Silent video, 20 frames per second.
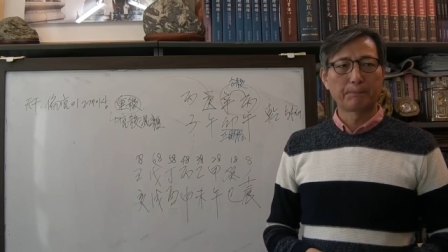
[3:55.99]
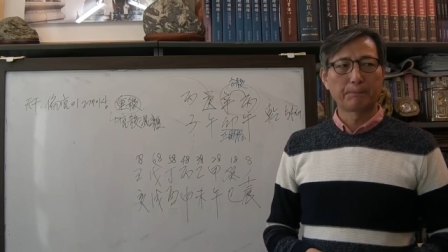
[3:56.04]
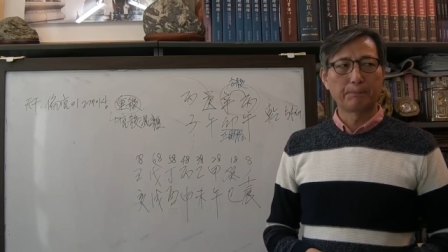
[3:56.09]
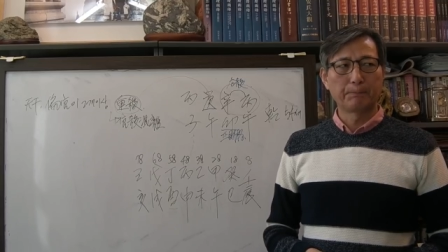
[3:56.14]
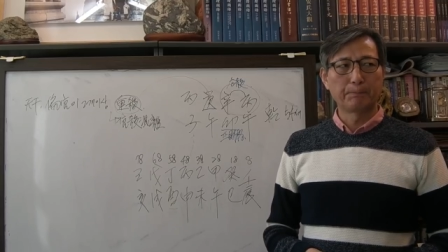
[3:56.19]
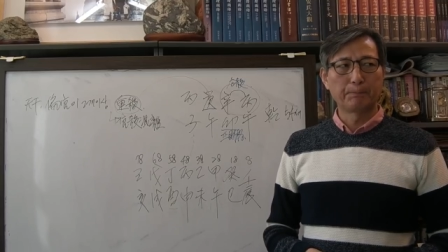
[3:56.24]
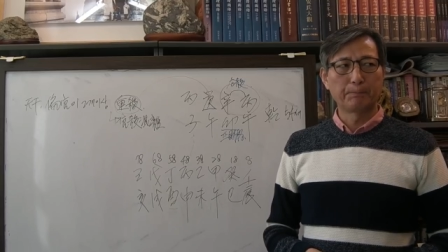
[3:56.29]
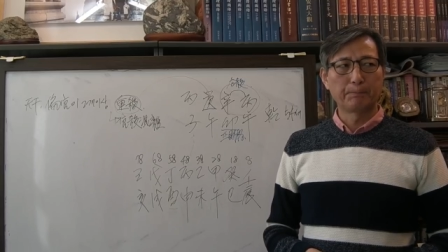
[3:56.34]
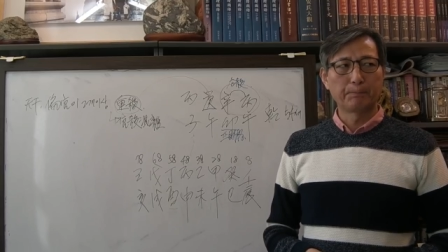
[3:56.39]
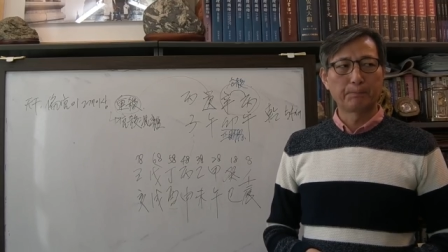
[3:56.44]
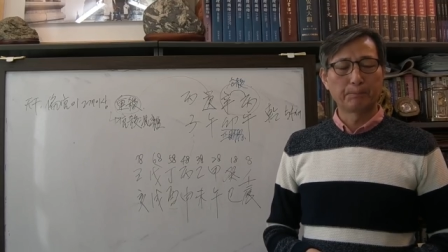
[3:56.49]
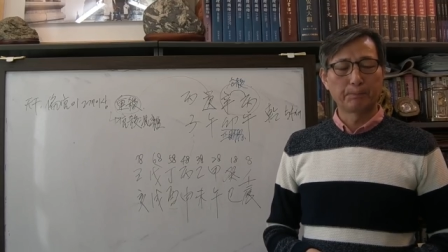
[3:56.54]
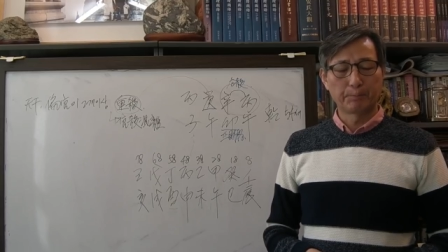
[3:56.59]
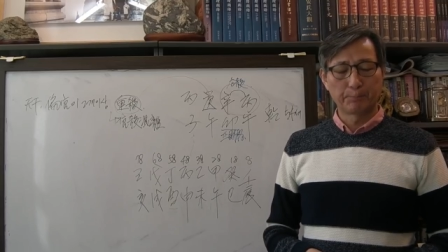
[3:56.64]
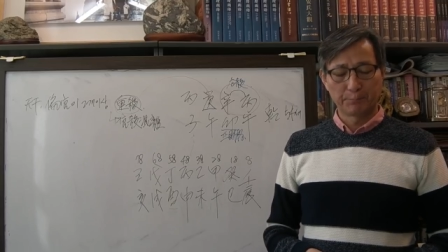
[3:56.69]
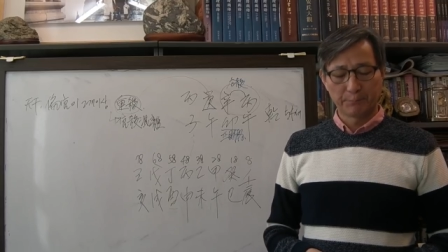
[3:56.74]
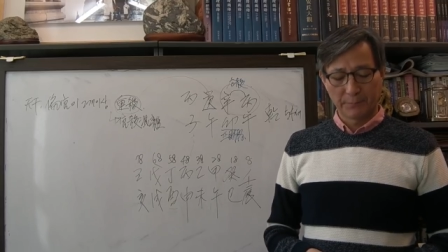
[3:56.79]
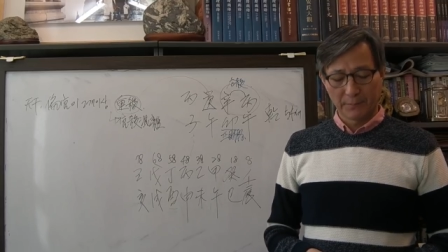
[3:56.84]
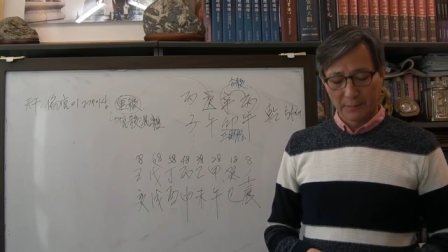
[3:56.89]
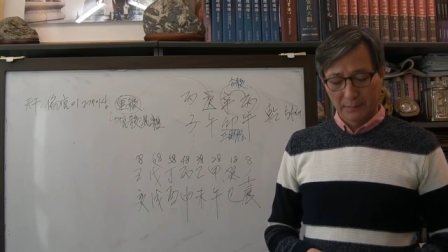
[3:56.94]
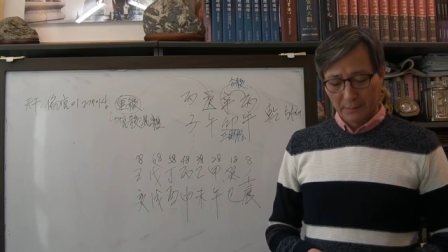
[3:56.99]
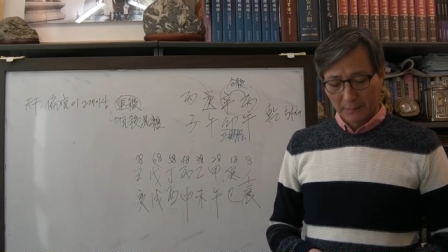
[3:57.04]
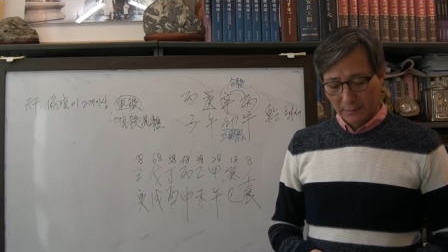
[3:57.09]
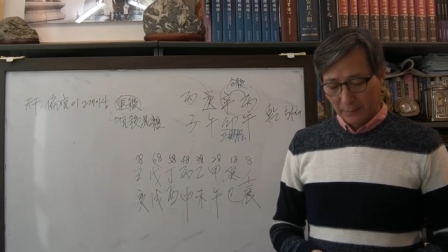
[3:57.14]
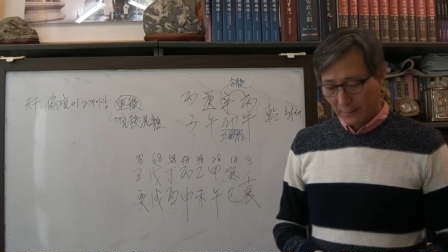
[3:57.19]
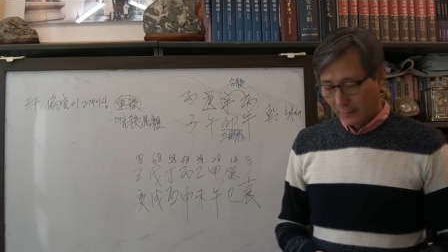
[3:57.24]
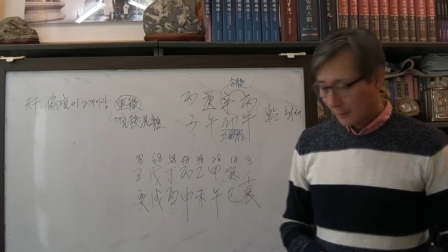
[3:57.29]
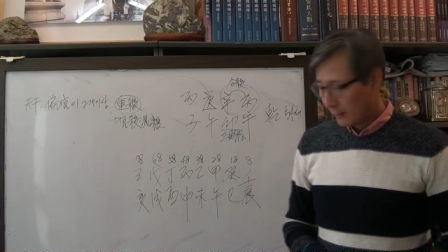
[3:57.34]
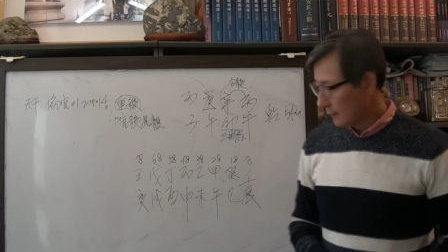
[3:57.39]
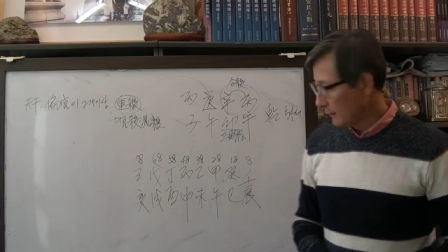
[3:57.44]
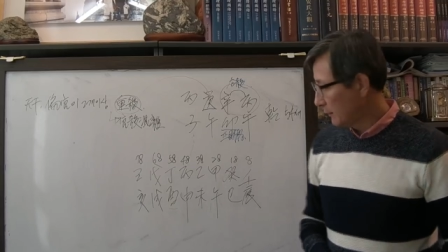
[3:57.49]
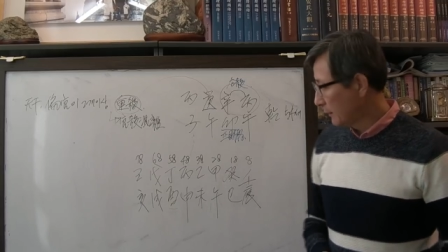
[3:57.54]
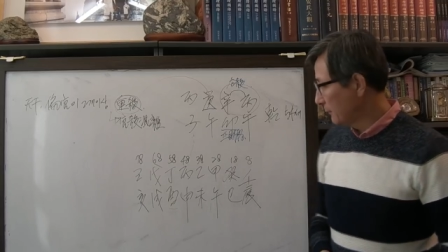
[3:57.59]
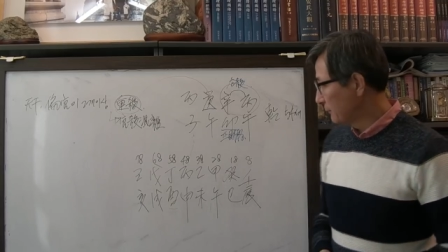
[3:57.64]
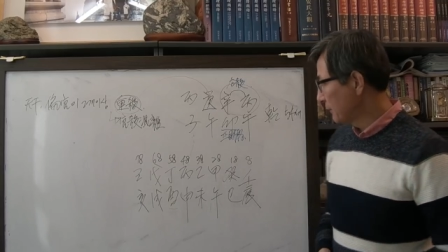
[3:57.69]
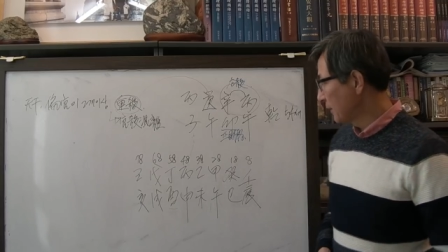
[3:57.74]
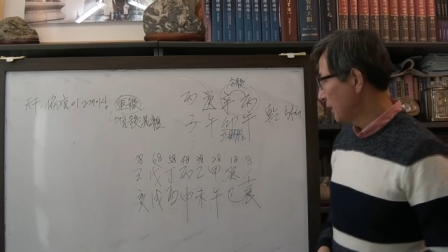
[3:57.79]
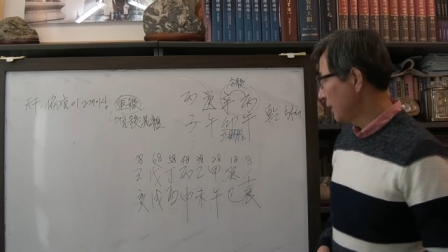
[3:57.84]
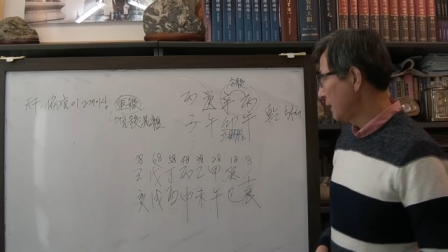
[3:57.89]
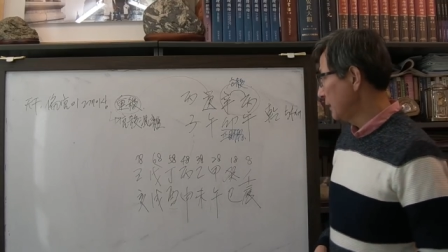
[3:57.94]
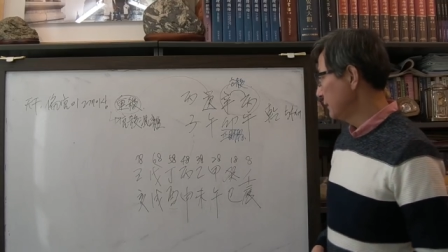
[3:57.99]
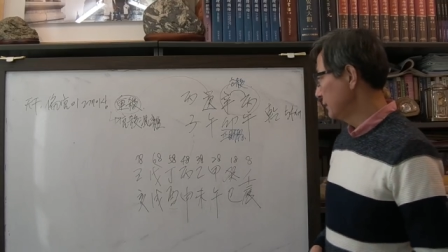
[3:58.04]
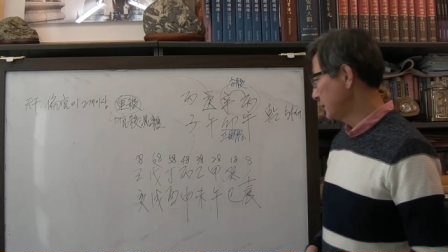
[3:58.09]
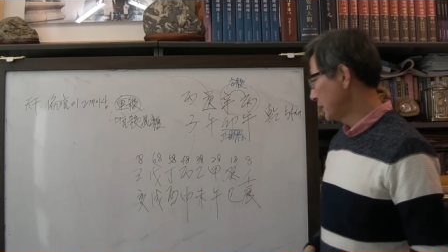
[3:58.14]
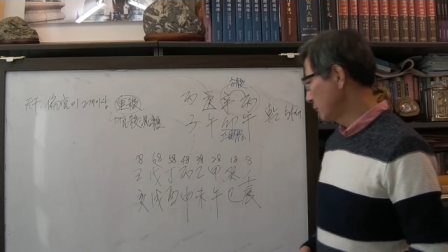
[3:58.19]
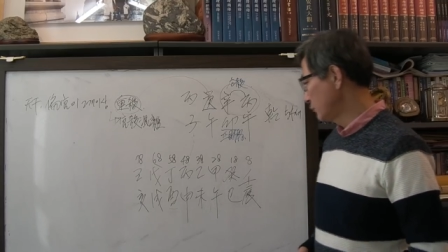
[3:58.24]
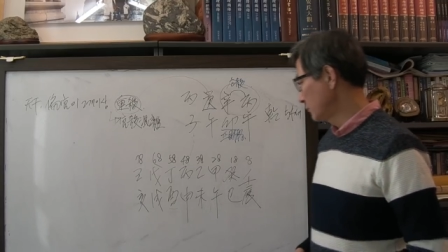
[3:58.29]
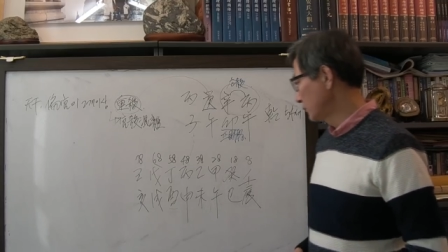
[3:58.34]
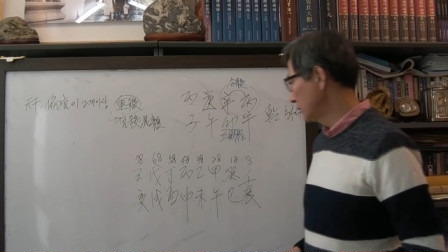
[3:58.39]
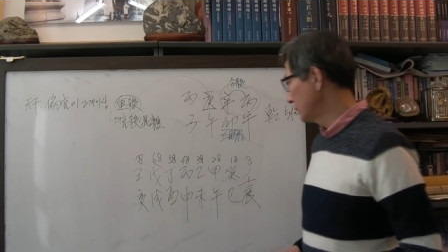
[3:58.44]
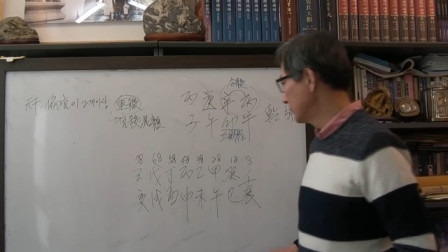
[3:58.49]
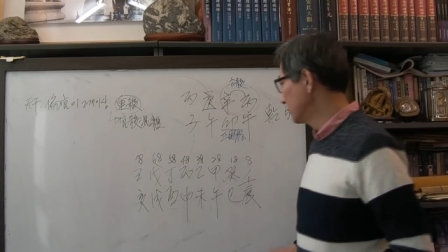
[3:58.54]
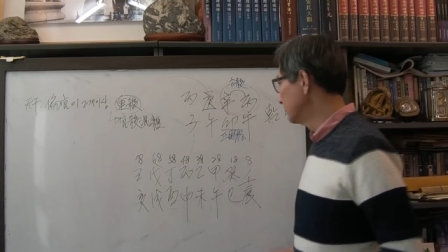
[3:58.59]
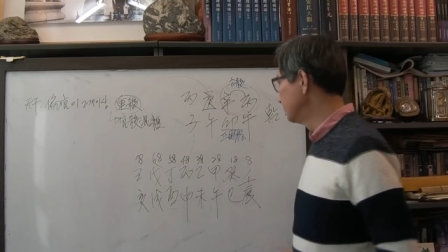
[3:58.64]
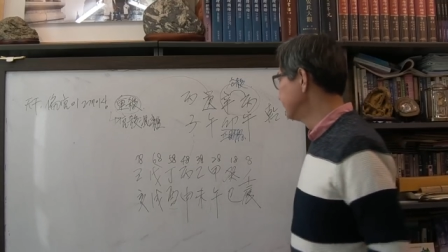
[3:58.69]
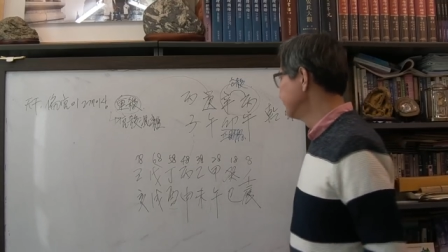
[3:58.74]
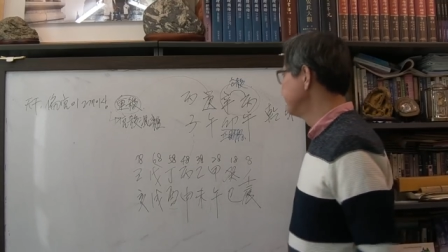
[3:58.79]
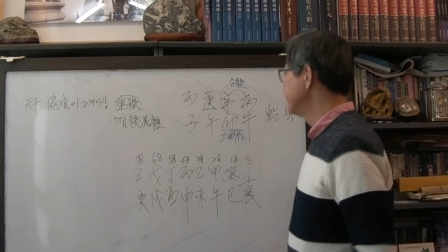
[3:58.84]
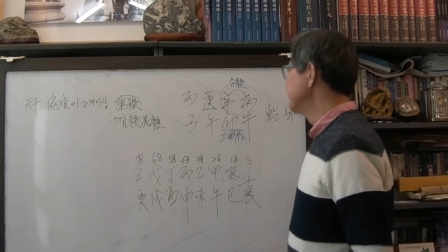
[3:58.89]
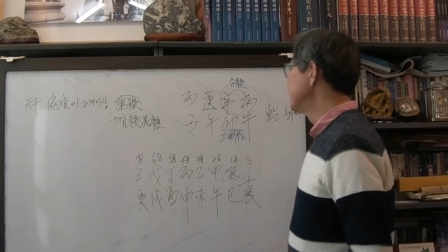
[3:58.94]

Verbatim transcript: 음. 그렇기 때문에 이사주는